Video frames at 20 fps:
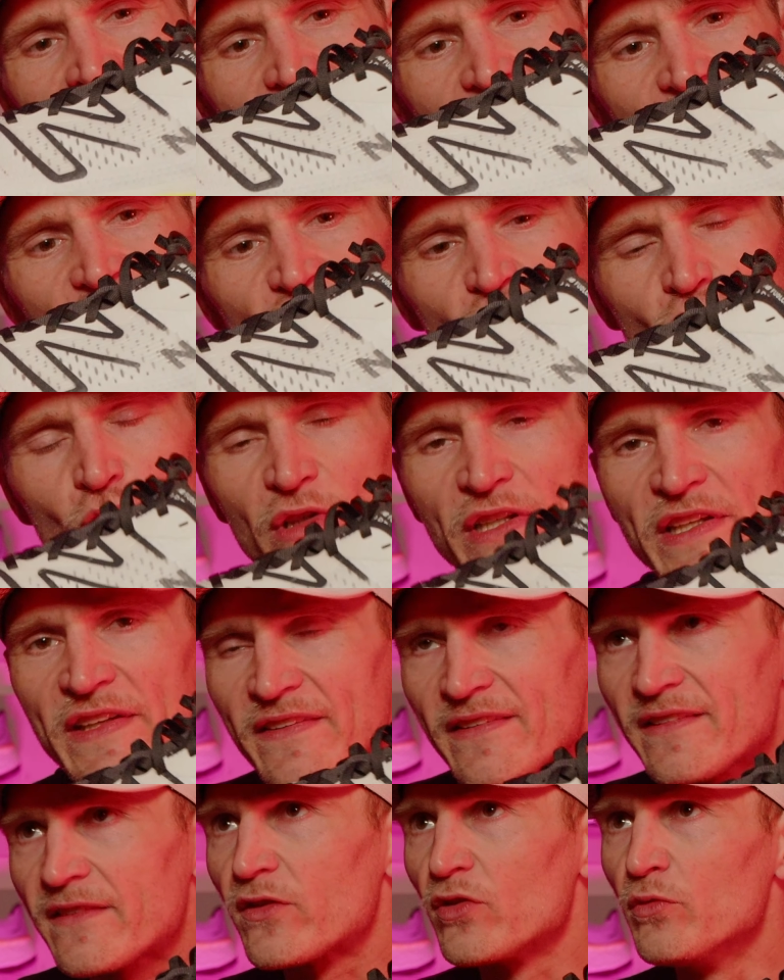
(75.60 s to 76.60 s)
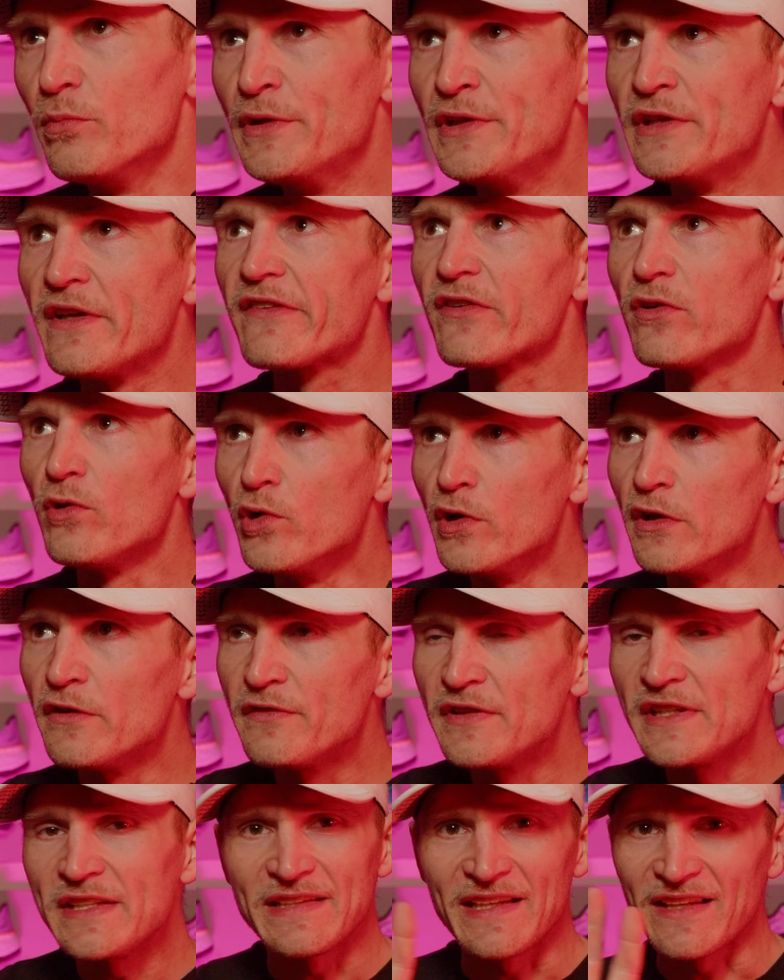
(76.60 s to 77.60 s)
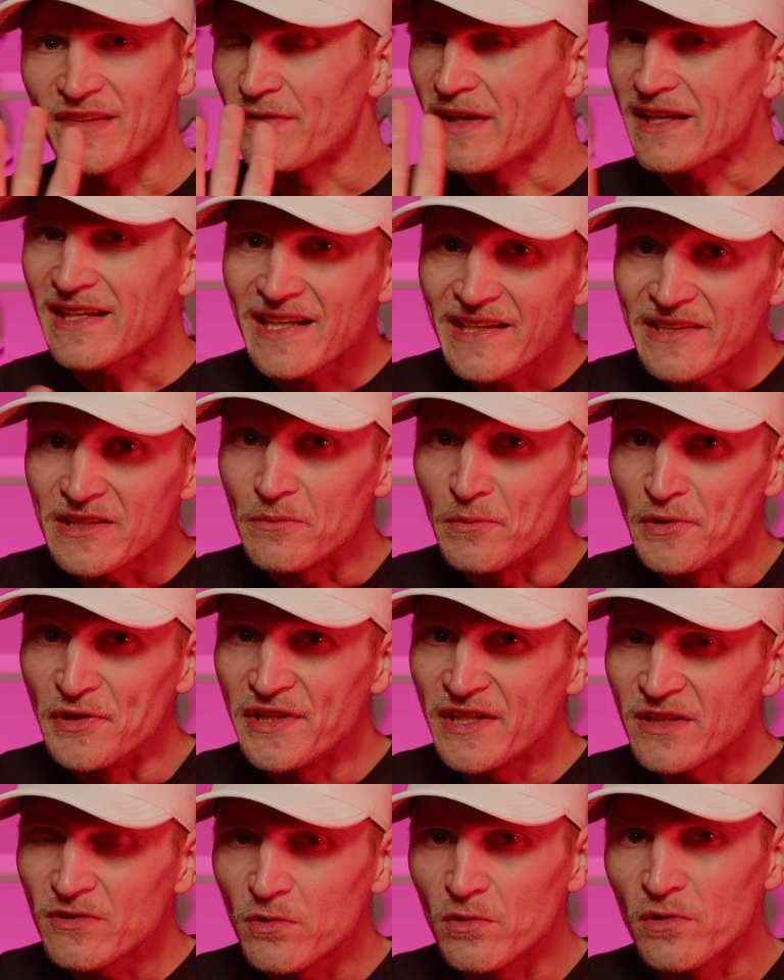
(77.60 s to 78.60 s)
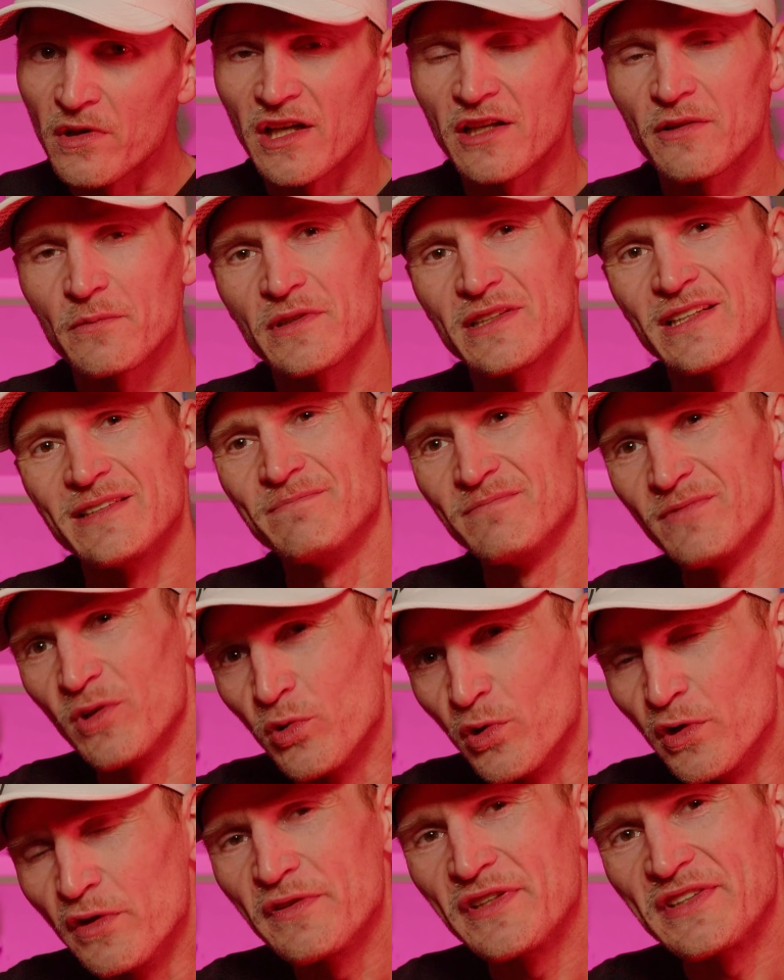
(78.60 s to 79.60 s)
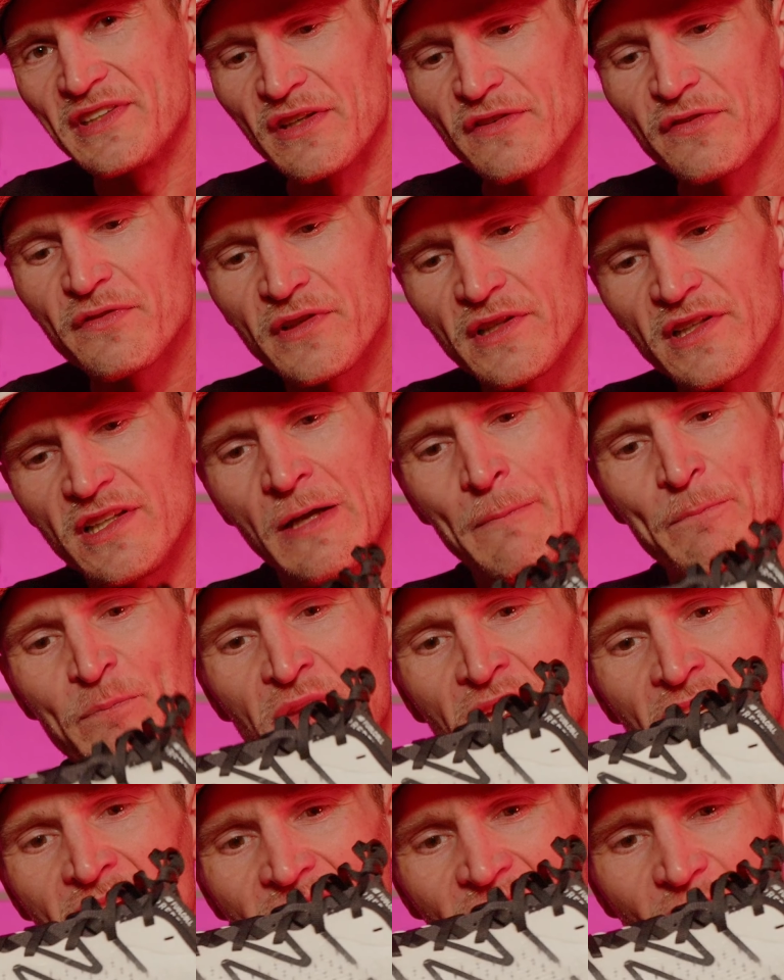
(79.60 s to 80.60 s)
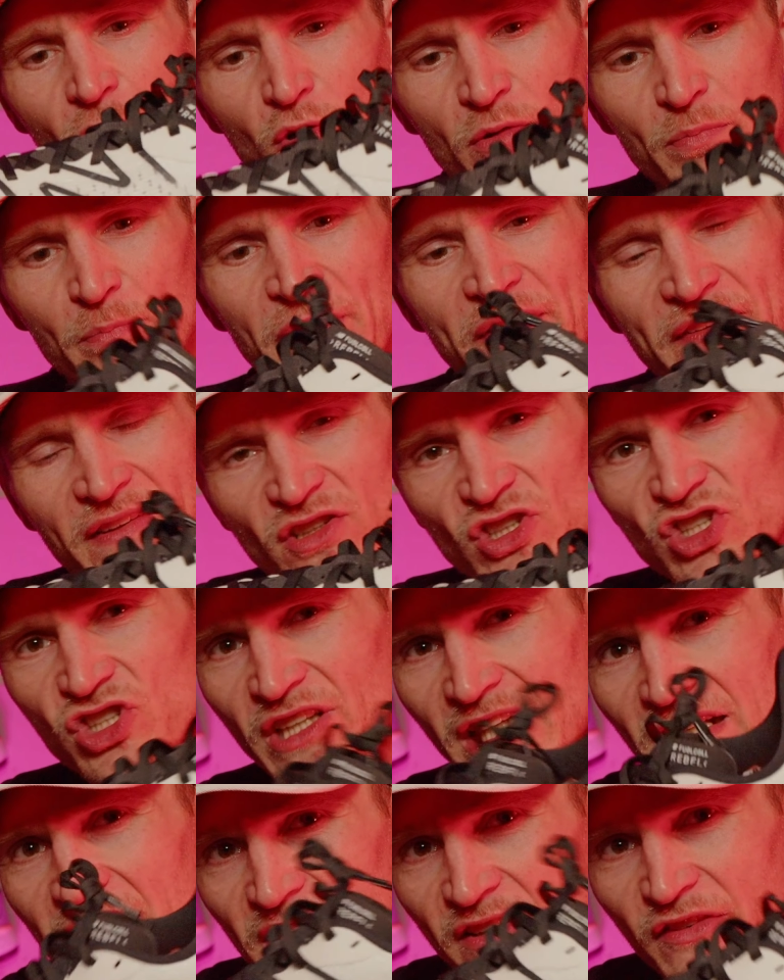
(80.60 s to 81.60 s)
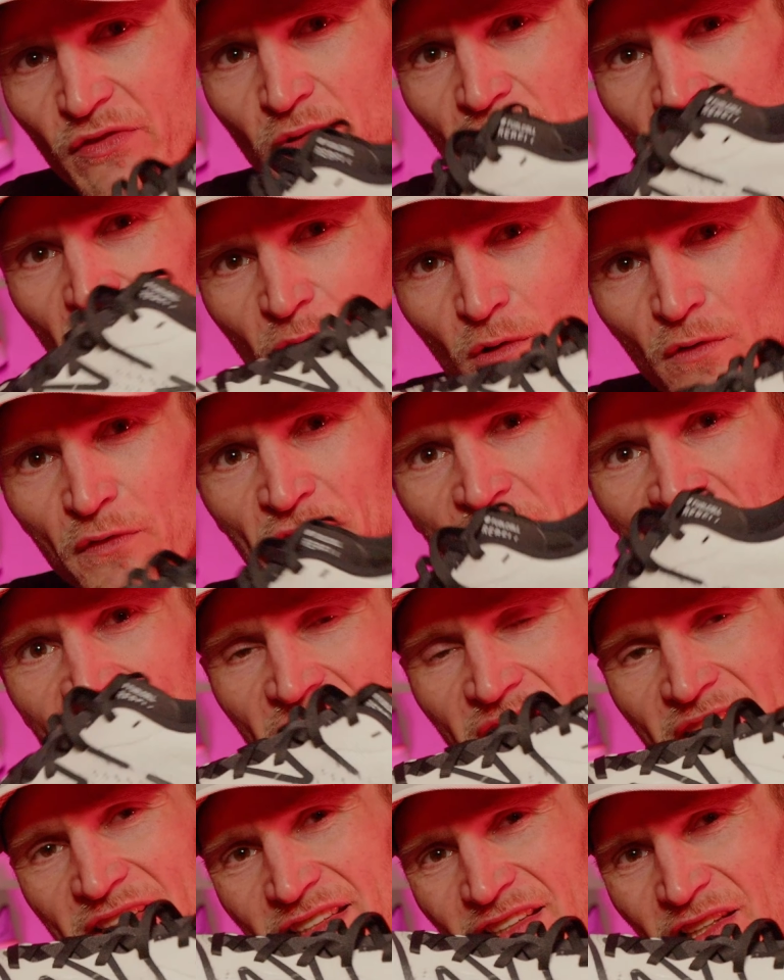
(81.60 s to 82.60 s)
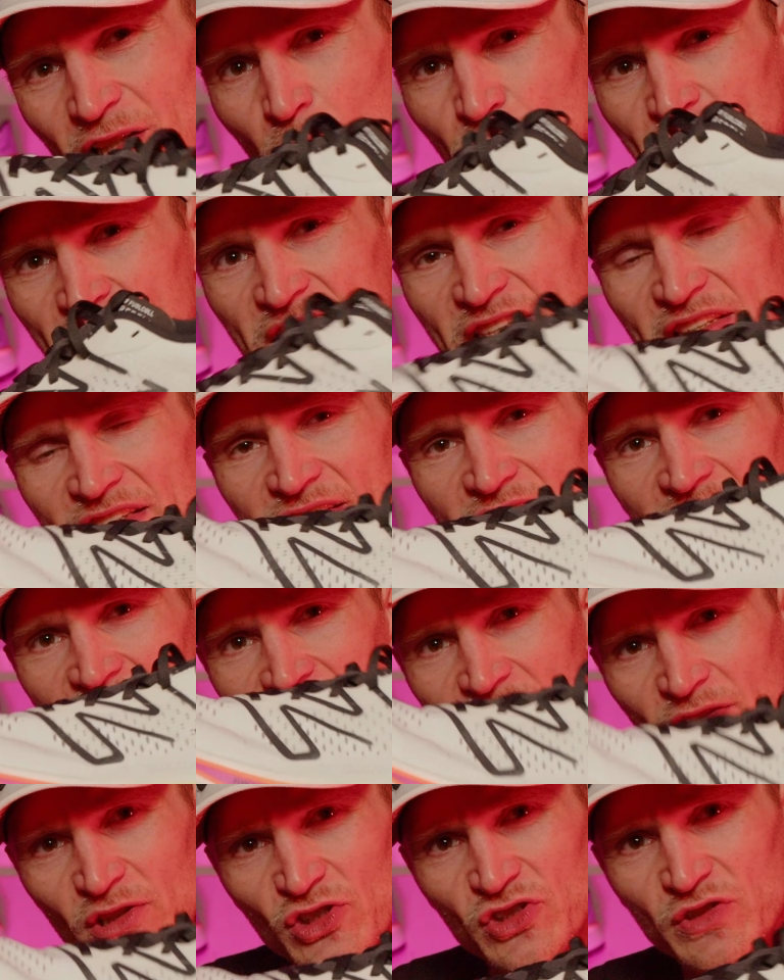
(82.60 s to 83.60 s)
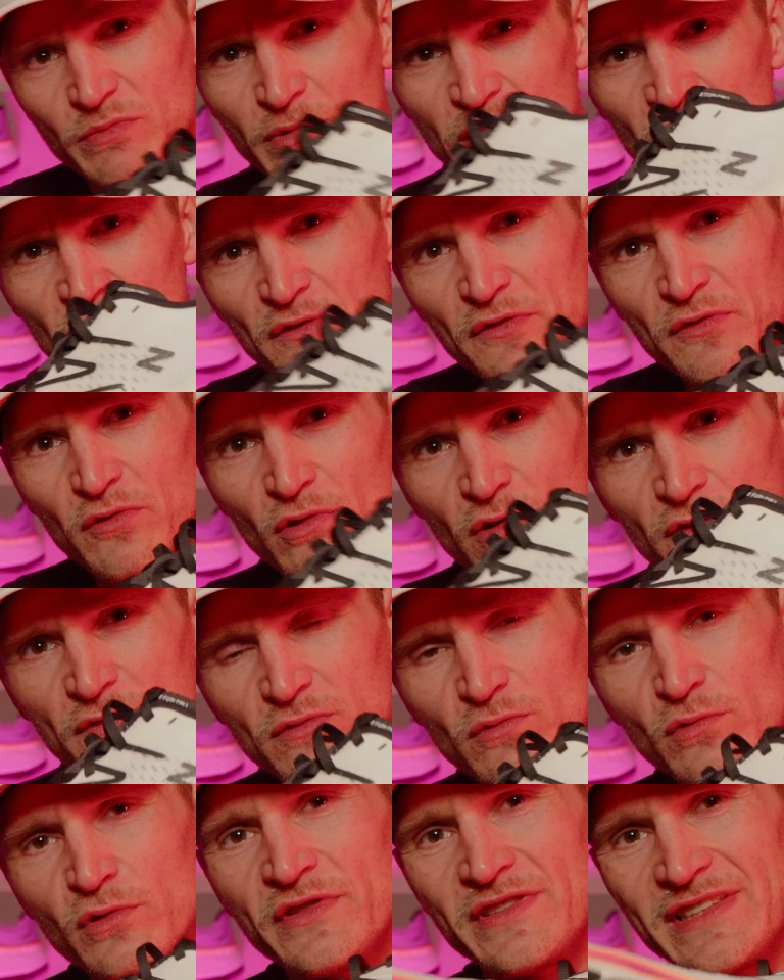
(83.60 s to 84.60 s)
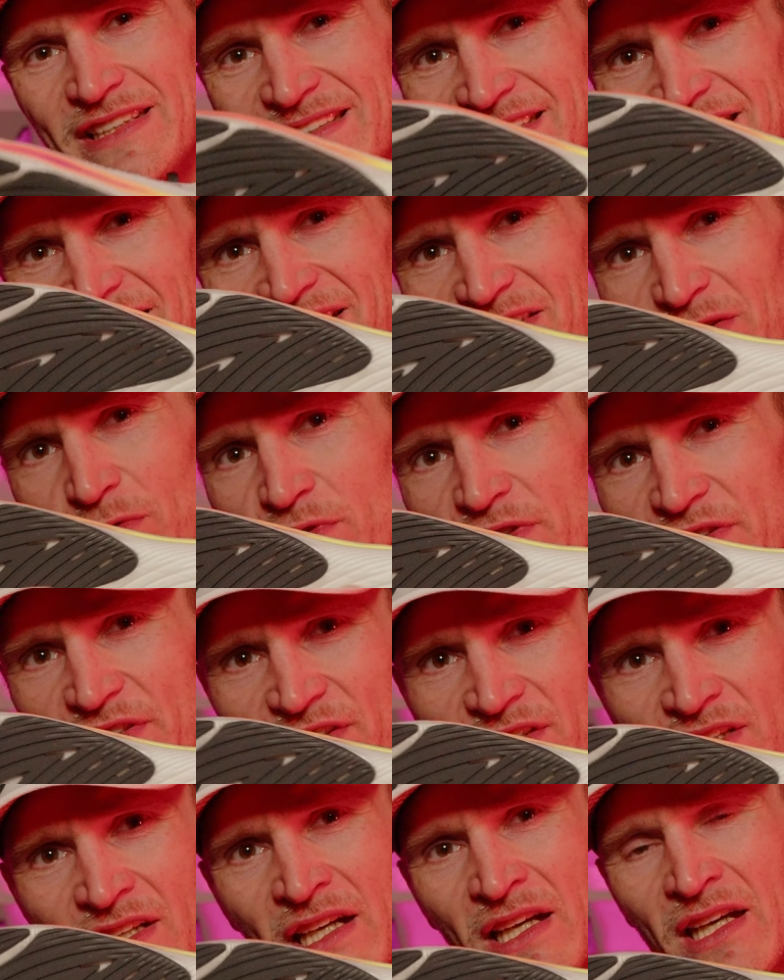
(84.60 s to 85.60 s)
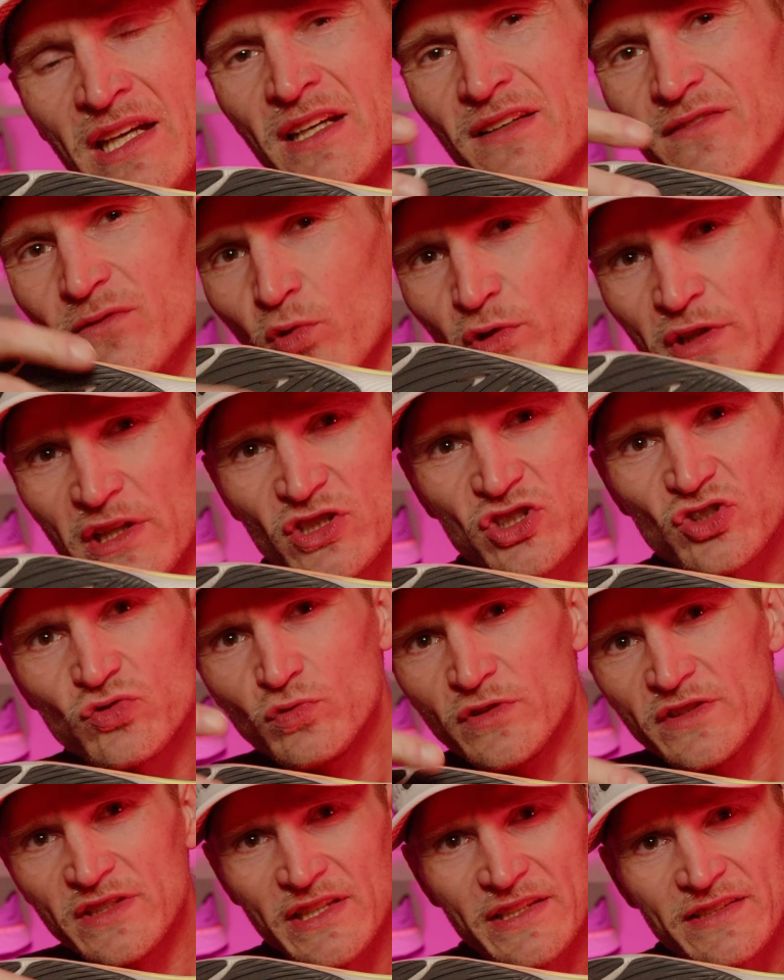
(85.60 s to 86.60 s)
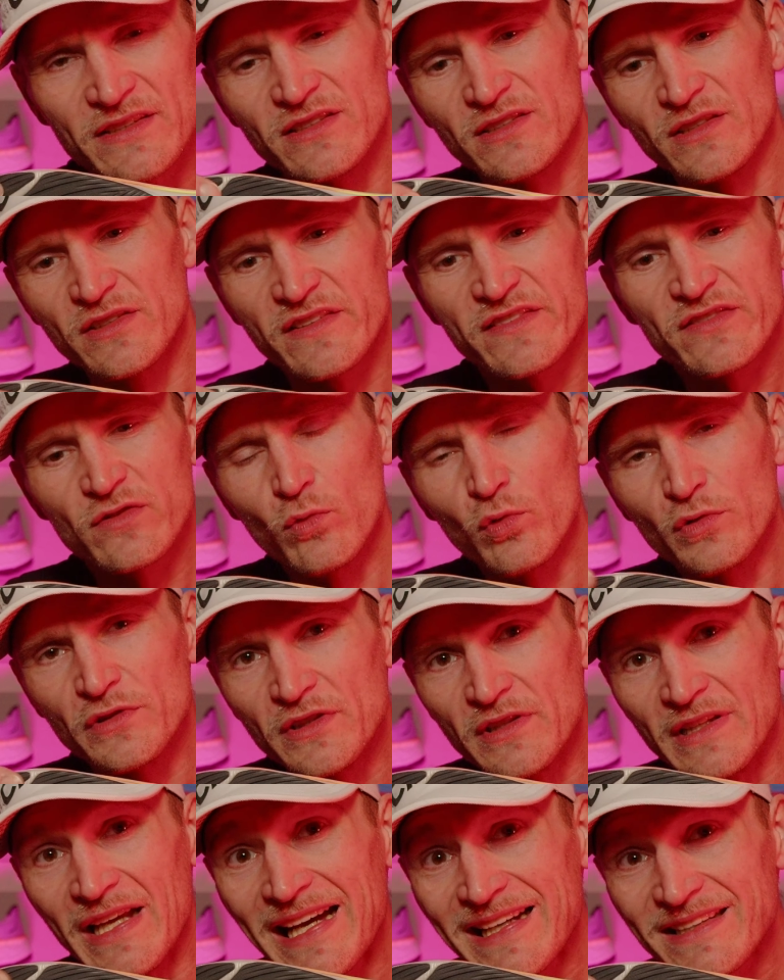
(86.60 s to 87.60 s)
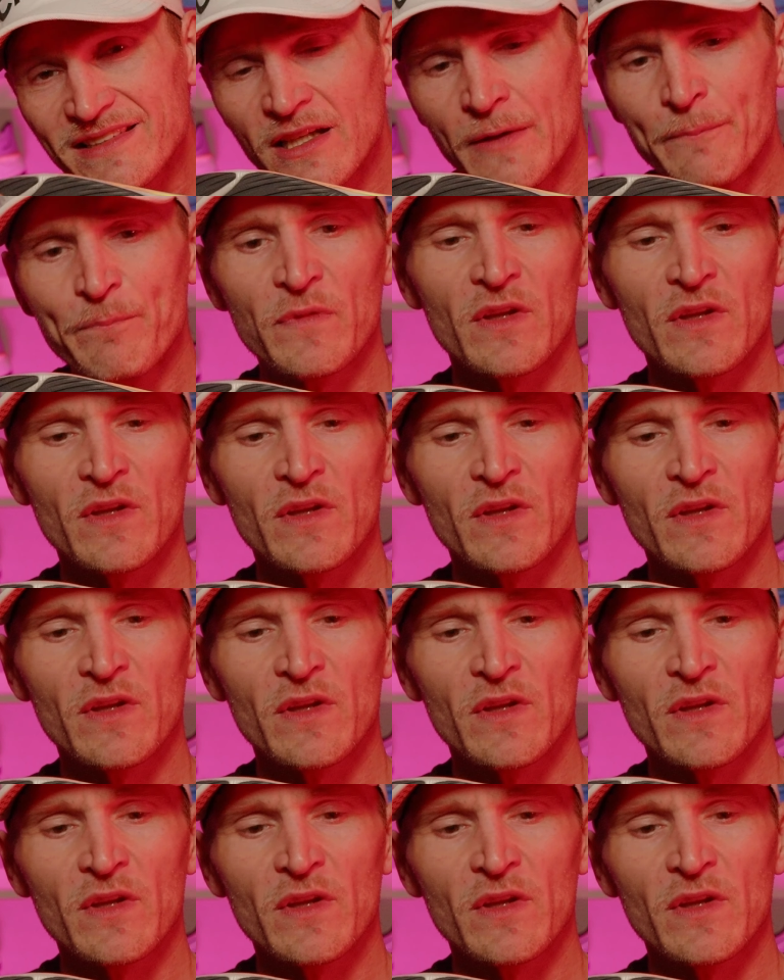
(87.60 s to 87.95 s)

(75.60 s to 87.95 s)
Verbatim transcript: Der Schuh ist zumindest häufig, das wäre keine Bedingung, aber häufig der Fall, auch ein bisschen schneller zu laufen. Das heißt, laufstiltechnisch, Mittelvorfuß. Ihr seht ja auch hier, wo der Schuh seine Zonen hat.